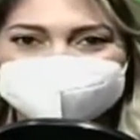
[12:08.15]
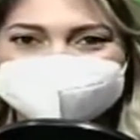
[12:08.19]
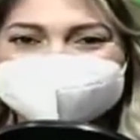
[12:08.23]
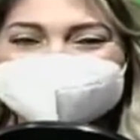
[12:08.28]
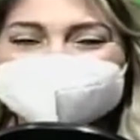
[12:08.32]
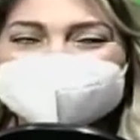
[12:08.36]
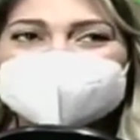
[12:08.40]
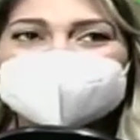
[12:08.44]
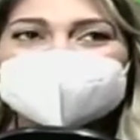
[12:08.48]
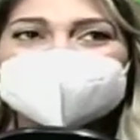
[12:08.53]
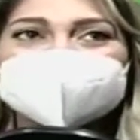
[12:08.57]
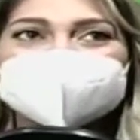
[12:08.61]

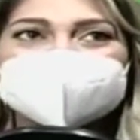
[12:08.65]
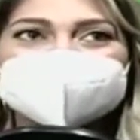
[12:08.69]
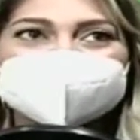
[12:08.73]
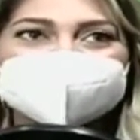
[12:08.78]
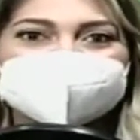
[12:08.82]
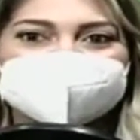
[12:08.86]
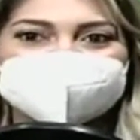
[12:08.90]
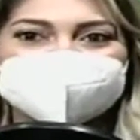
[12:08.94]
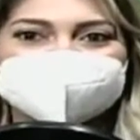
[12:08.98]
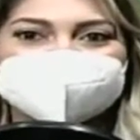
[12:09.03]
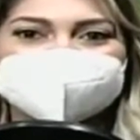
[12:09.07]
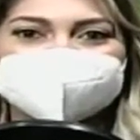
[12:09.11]
Jamás
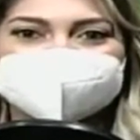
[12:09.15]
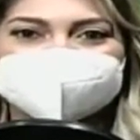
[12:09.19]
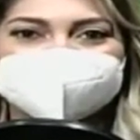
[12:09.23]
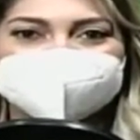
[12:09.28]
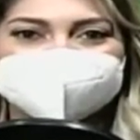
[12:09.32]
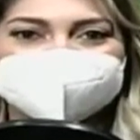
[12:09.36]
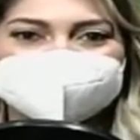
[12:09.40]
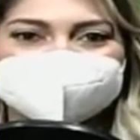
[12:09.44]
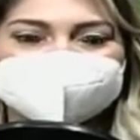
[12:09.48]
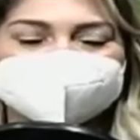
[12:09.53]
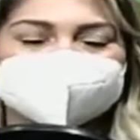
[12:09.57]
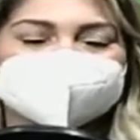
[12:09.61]
es tarde
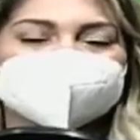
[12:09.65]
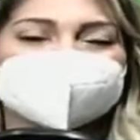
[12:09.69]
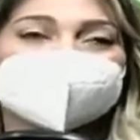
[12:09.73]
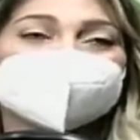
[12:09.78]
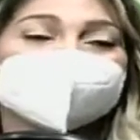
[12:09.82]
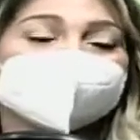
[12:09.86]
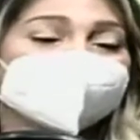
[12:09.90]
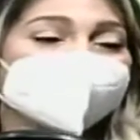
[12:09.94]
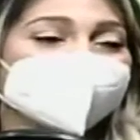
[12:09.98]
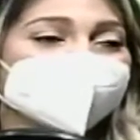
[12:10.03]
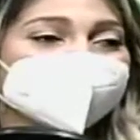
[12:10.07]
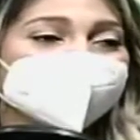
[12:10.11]
para eso.
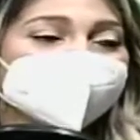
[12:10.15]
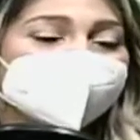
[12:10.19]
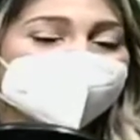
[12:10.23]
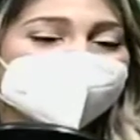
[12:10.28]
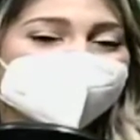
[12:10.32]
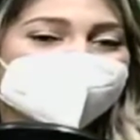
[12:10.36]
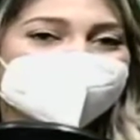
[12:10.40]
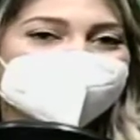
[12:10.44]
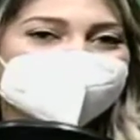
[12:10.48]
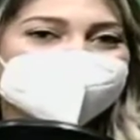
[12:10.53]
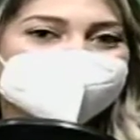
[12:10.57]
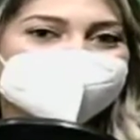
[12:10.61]
Cuando yo
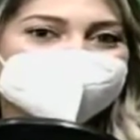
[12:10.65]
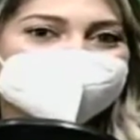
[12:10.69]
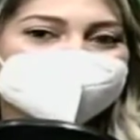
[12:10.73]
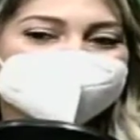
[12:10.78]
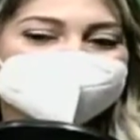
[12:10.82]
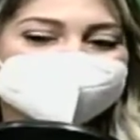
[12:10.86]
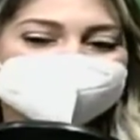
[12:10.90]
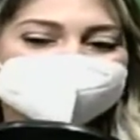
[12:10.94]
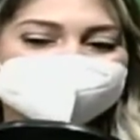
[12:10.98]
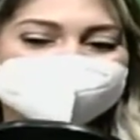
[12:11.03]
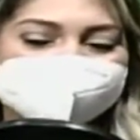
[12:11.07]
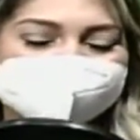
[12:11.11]
estudiaba en la
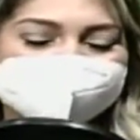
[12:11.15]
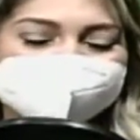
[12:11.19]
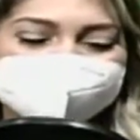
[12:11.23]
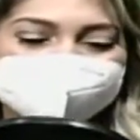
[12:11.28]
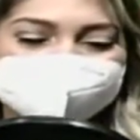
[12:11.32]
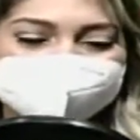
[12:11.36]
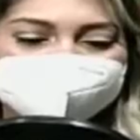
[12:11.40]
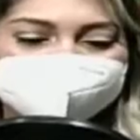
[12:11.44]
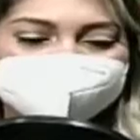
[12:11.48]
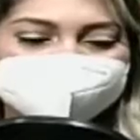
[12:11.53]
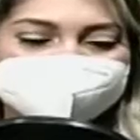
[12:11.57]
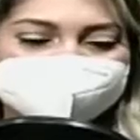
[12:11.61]
universidad,
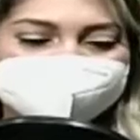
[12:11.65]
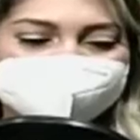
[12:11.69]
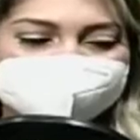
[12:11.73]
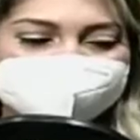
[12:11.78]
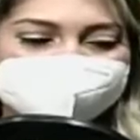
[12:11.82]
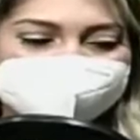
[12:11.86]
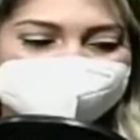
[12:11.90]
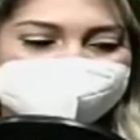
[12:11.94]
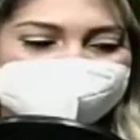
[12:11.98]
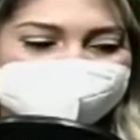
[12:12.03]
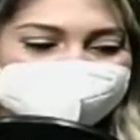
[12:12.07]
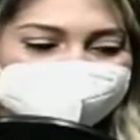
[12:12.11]
recuerdo que tenía
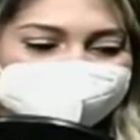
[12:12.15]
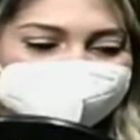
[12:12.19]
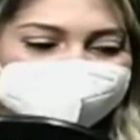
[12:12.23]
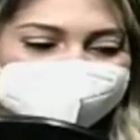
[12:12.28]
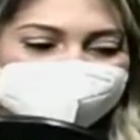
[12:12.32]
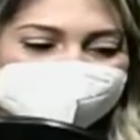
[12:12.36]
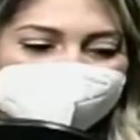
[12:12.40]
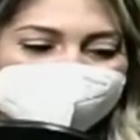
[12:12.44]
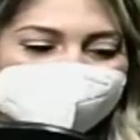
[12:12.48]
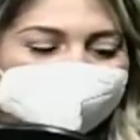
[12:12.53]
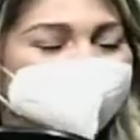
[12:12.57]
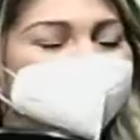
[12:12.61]
una
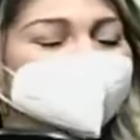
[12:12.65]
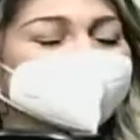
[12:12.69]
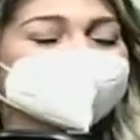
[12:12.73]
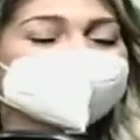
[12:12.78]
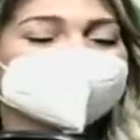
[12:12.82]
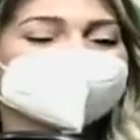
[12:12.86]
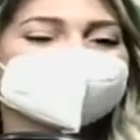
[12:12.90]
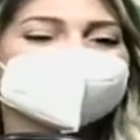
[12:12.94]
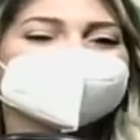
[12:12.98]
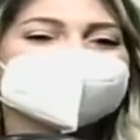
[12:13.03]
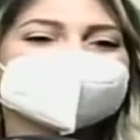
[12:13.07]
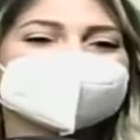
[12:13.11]

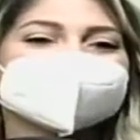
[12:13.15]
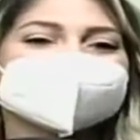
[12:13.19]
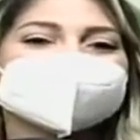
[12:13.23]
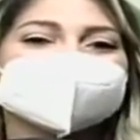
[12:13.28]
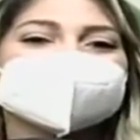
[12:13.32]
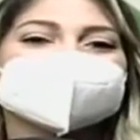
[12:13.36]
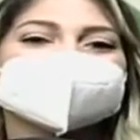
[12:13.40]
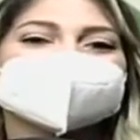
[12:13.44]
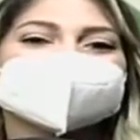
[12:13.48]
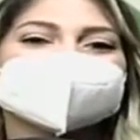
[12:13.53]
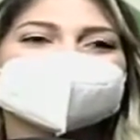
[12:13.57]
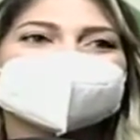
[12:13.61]
compañera de trabajo
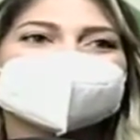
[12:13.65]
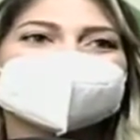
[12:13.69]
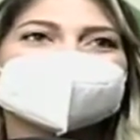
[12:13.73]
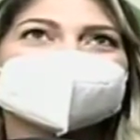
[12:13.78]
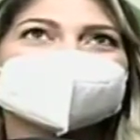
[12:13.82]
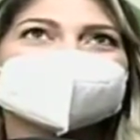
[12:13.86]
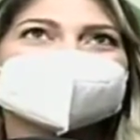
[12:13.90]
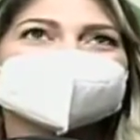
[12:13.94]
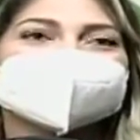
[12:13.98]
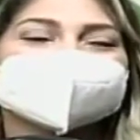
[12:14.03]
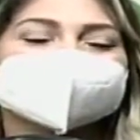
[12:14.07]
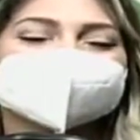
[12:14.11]
que tenía
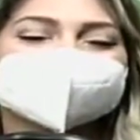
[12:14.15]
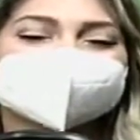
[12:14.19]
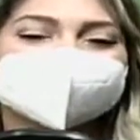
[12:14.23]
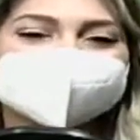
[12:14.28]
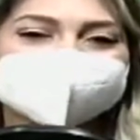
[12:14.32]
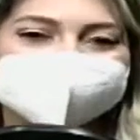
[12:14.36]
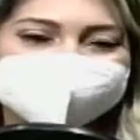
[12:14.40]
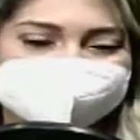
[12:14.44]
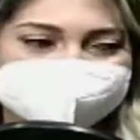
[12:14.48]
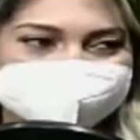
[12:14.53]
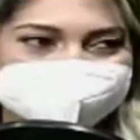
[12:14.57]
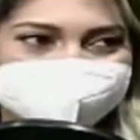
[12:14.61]
casi
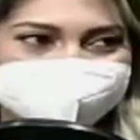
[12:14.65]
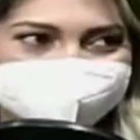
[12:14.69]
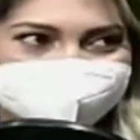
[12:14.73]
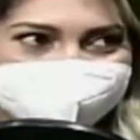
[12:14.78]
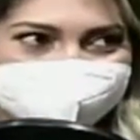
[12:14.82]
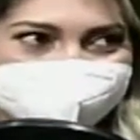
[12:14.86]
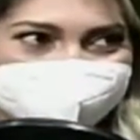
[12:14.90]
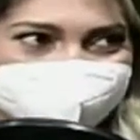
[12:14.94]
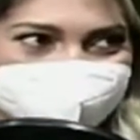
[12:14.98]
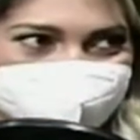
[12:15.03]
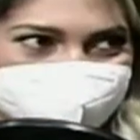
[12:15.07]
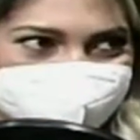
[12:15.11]

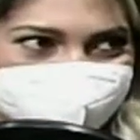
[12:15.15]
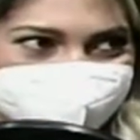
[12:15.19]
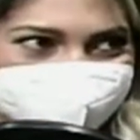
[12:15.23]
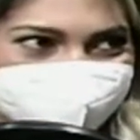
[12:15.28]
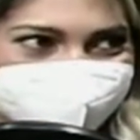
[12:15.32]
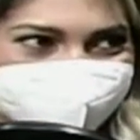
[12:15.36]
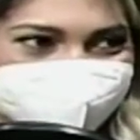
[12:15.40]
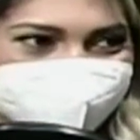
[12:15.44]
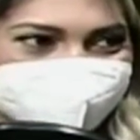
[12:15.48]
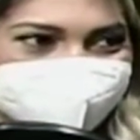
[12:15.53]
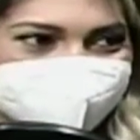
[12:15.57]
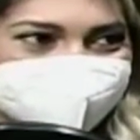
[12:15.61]
50 años.
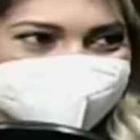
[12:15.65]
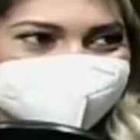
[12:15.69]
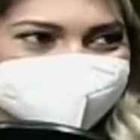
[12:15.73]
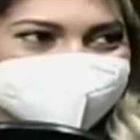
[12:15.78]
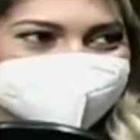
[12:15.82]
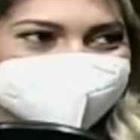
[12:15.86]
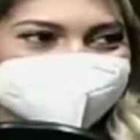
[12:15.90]
Ajá